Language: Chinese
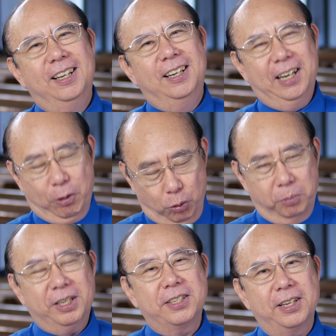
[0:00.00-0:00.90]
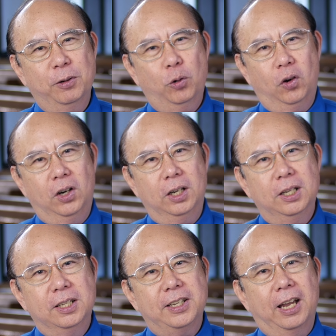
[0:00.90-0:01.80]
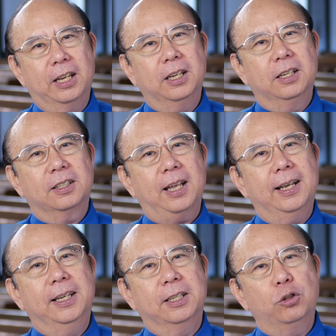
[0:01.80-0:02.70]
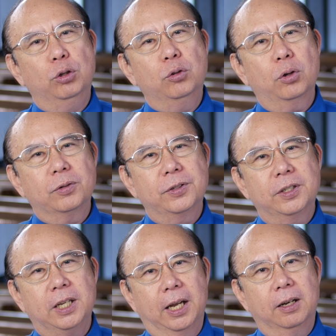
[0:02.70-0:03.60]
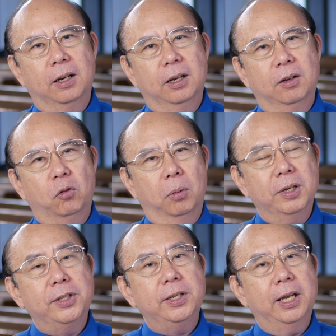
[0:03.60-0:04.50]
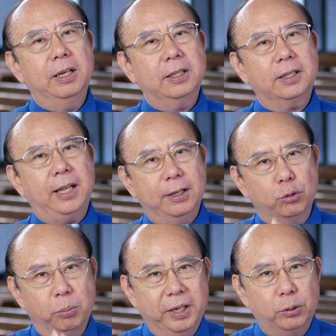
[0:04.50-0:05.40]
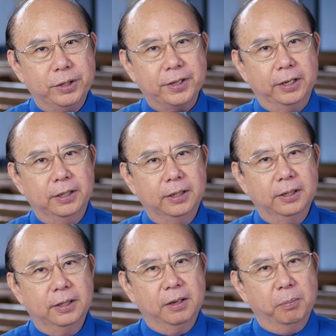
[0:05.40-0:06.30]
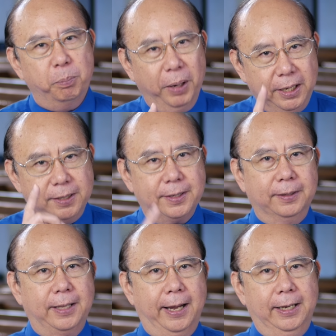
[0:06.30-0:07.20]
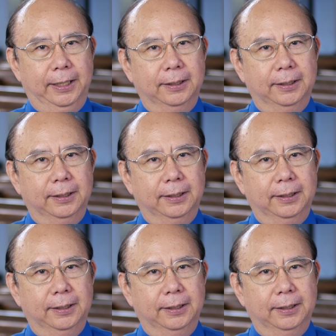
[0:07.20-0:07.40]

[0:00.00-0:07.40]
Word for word: 让我们的生活在带领群众之前，我们先单独面对神，被神带领。